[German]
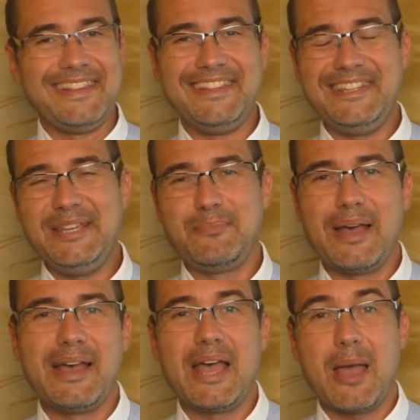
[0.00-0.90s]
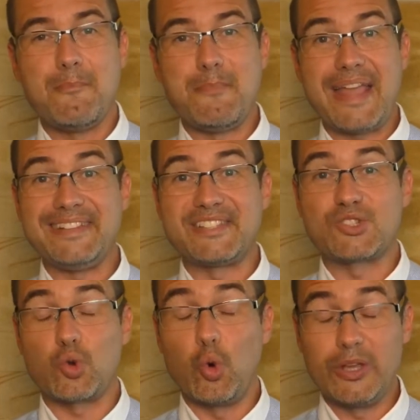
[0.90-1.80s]
Liebe
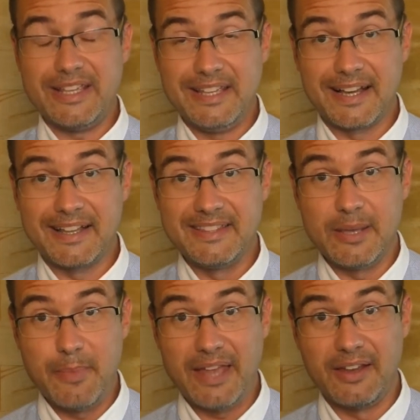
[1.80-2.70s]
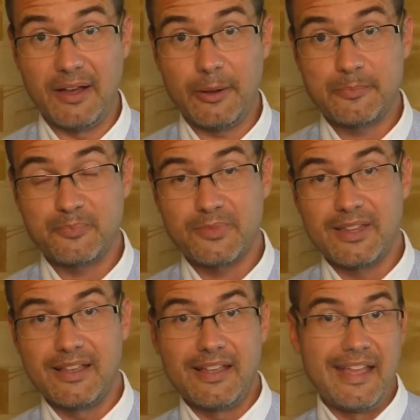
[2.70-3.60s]
menstruierende Männer,
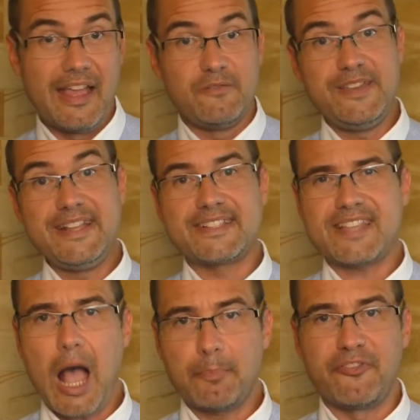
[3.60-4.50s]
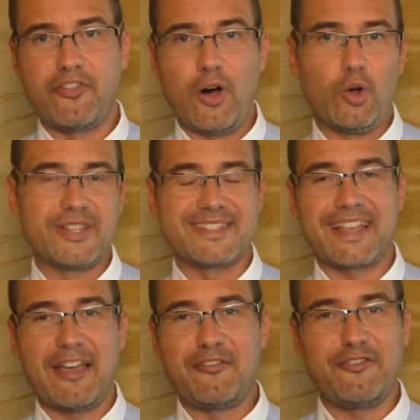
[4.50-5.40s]
wie tapfer
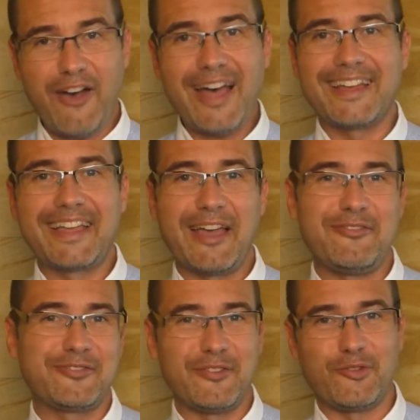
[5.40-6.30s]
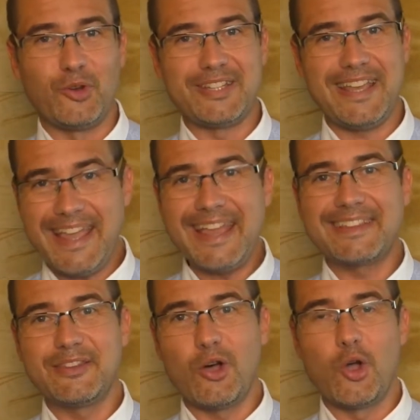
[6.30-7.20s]
unsere Fachkräfte für
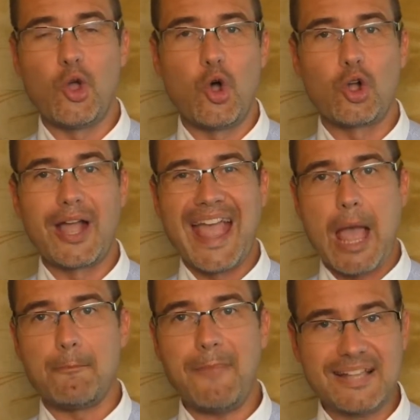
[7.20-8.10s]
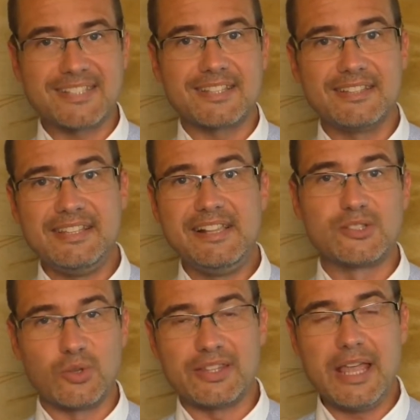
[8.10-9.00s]
Diätenerhöhung,
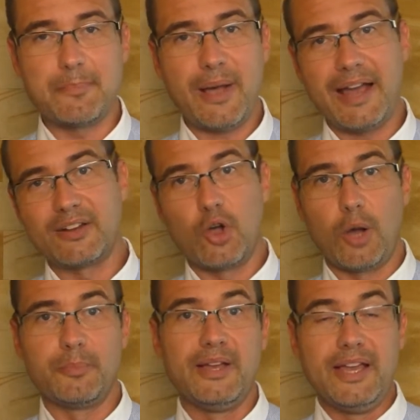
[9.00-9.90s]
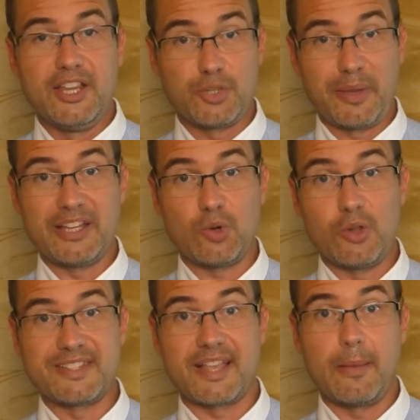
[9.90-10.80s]
Maskendeals und Nebeneinkommen, sprich
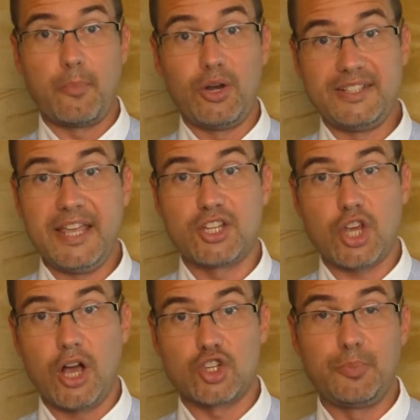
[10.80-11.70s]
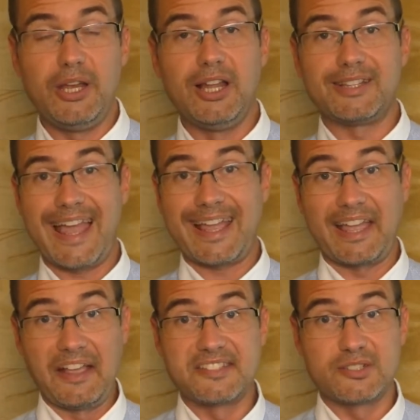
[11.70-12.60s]
unsere Politikschauspieler der
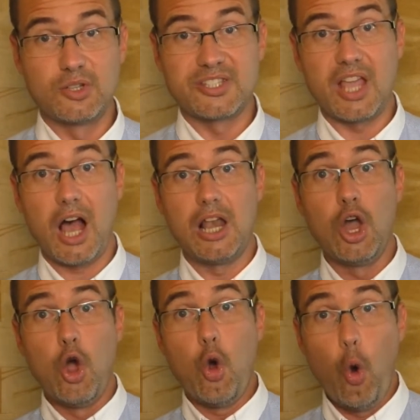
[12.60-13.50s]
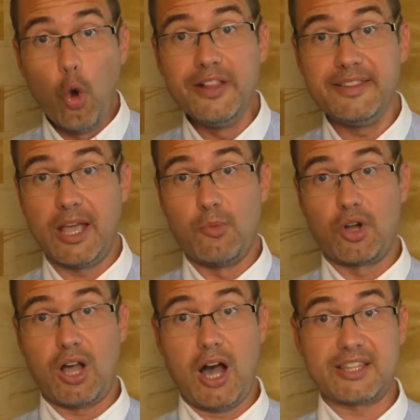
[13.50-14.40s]
christsozial
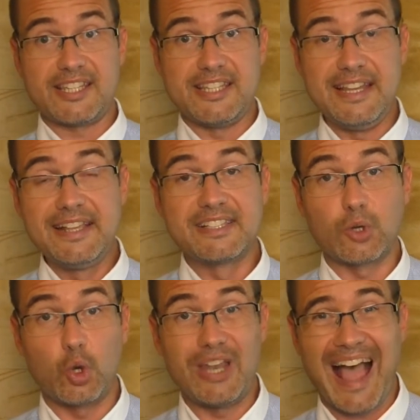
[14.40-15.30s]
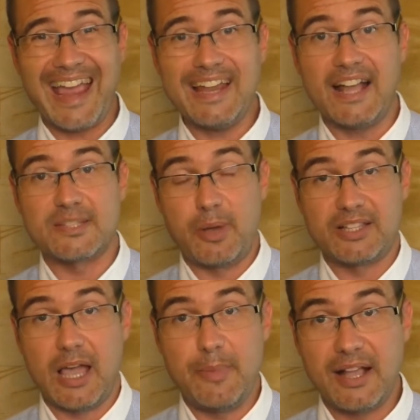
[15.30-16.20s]
undemokratischen linksgrünen
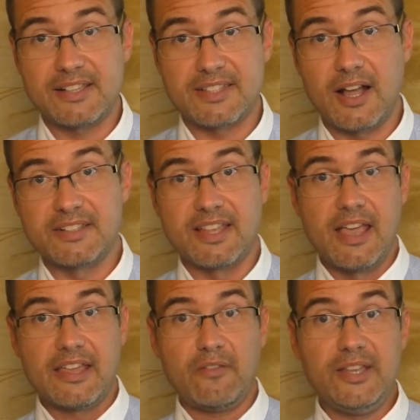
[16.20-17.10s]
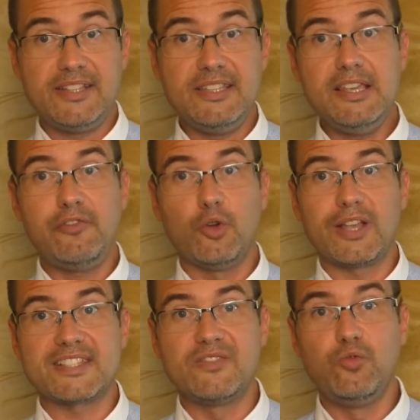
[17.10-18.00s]
Einheitspartei Merkestans, ja wie die für
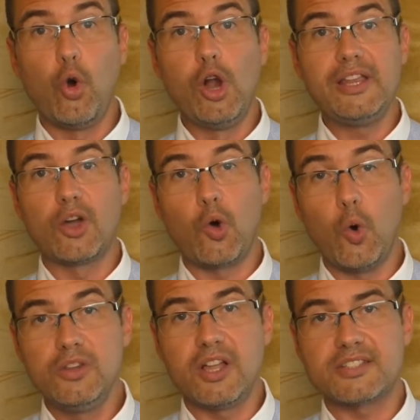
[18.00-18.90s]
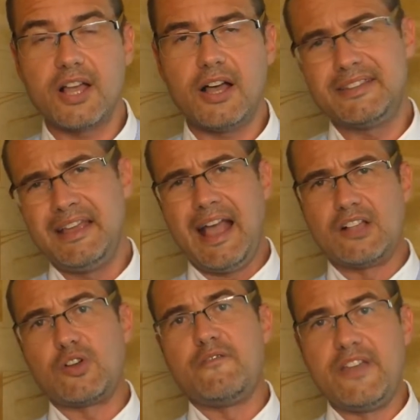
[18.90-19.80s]
das Wohl ihrer Untertanen,
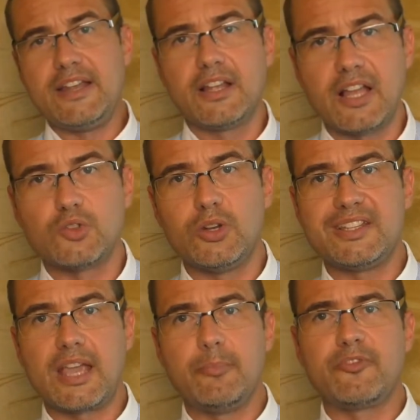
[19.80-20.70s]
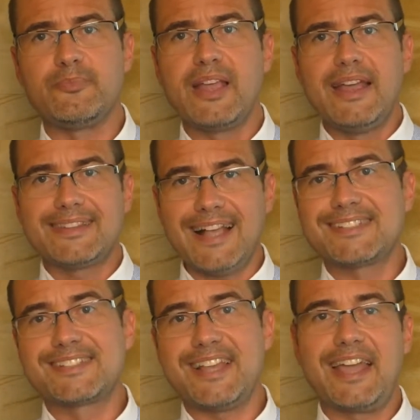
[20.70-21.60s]
also Wähler natürlich kämpfen,
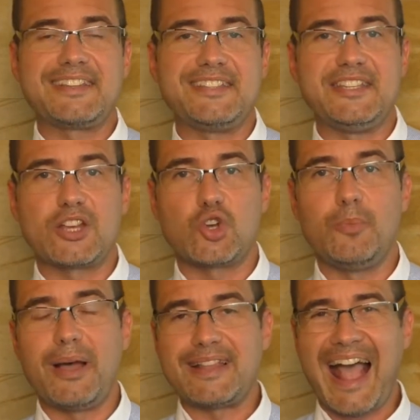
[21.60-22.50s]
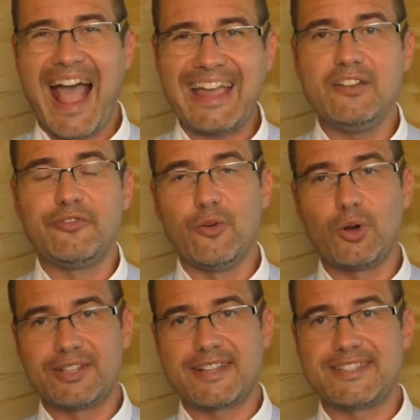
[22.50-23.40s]
das zeigte sich ja schon bei der
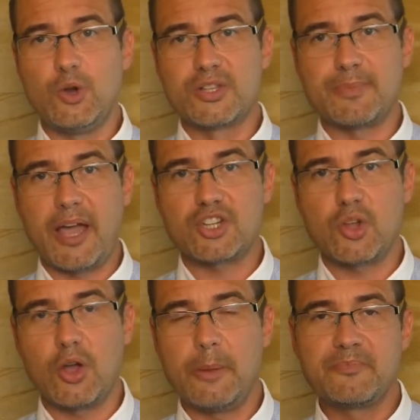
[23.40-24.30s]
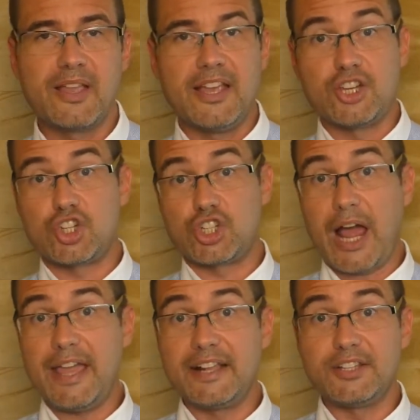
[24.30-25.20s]
Einführung der CO2-Steuer.
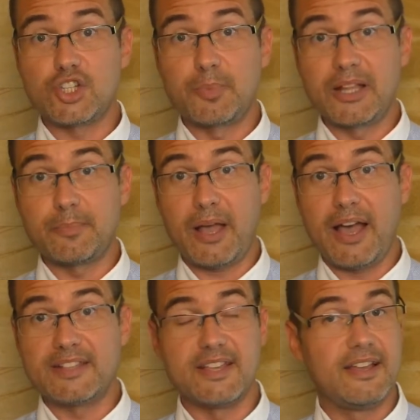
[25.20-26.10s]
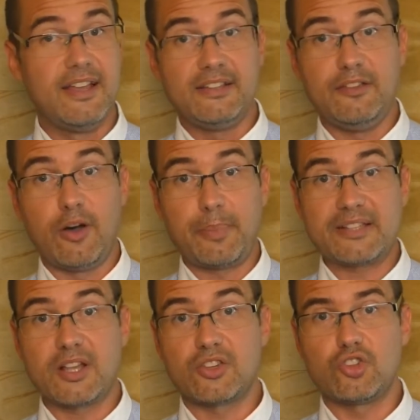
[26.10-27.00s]
Steigende Spritpreise, die
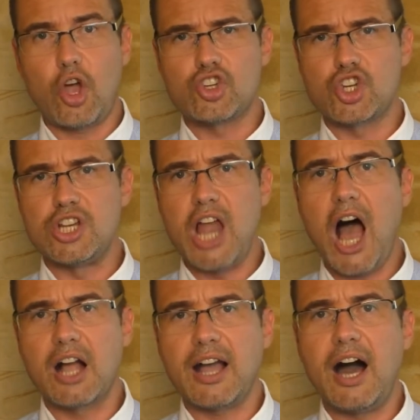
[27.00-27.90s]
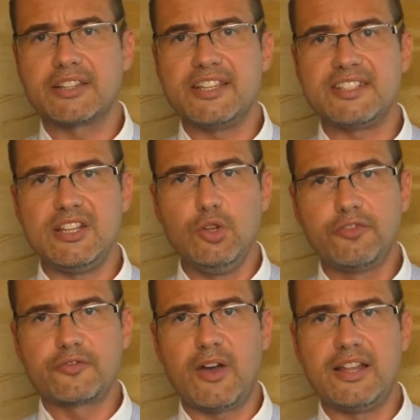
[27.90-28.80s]
verbesserten doch schlagartig die
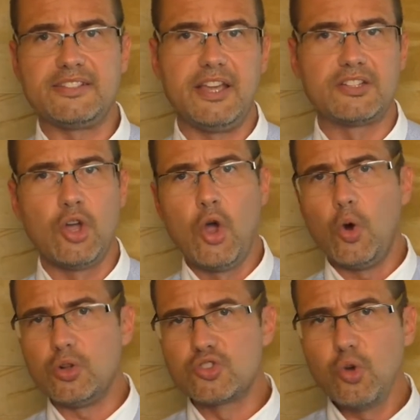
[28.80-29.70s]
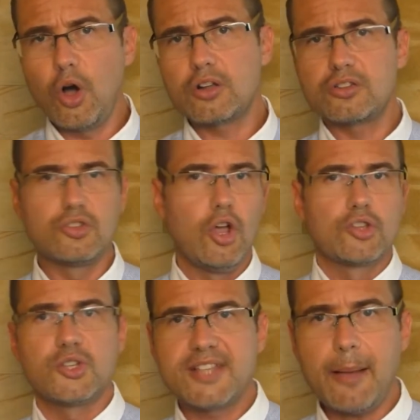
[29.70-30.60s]
Luftqualität und sorgten
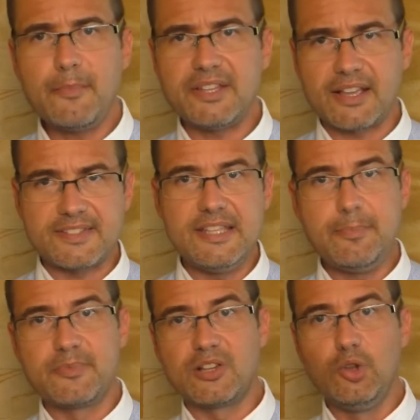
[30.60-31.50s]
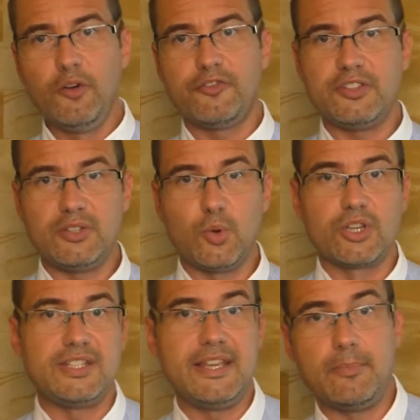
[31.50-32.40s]
zusammen mit der gesiebten Luft, die
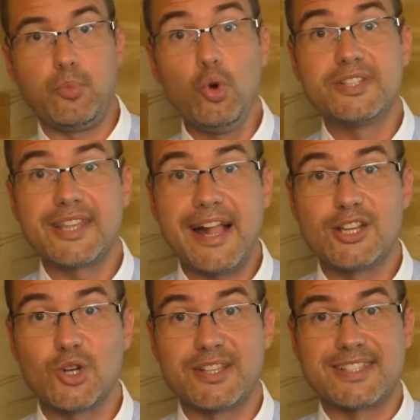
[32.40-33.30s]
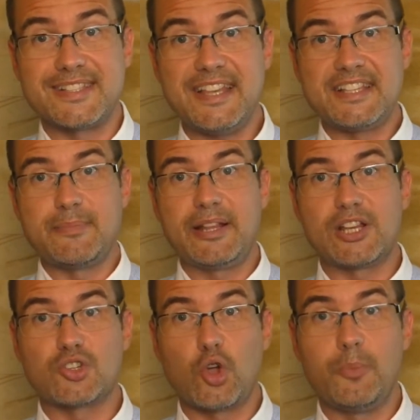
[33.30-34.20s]
durch die
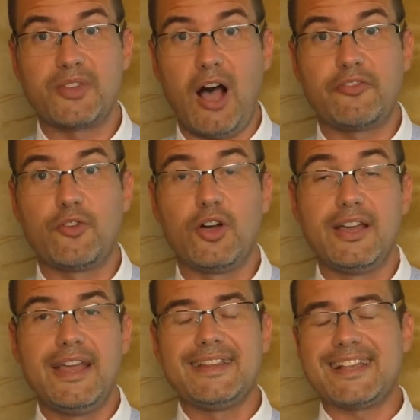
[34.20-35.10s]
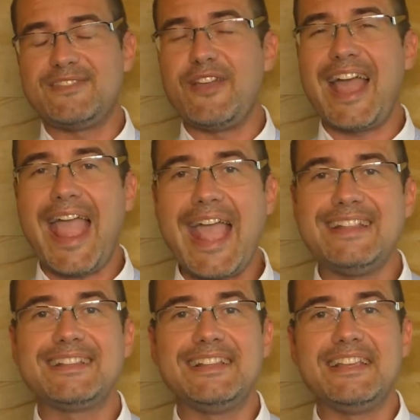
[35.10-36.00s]
Bußgeldschutz-Gesichtswindel strömt, dafür, dass wir
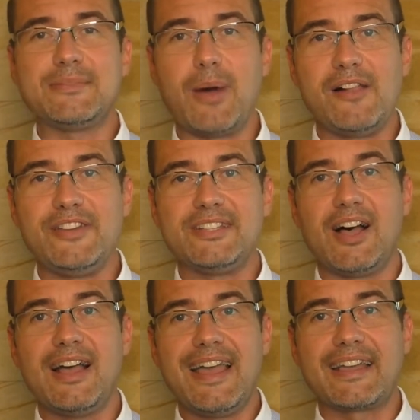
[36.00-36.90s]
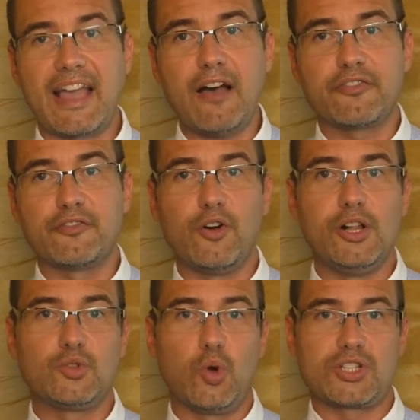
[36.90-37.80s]
endlich mal wieder
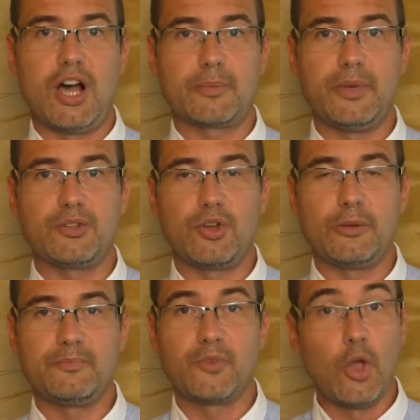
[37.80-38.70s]
kraftvoll durchatmen können.